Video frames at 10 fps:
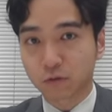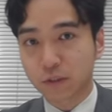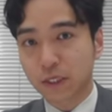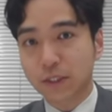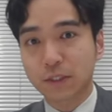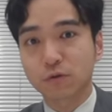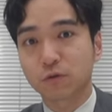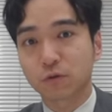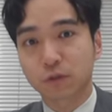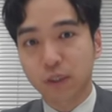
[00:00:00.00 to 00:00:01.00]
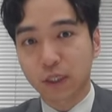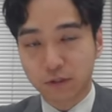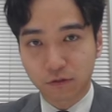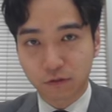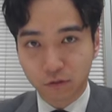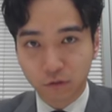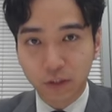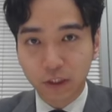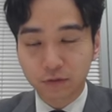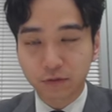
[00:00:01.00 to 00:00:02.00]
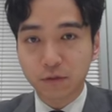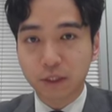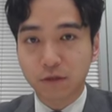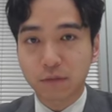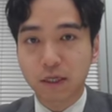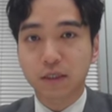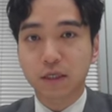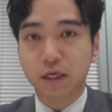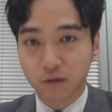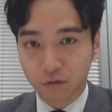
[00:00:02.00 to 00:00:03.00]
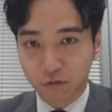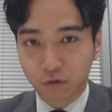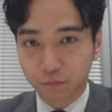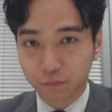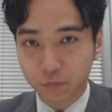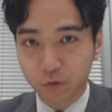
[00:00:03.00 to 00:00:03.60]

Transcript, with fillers: この生前贈与をしたりすると、不動産の名義変更、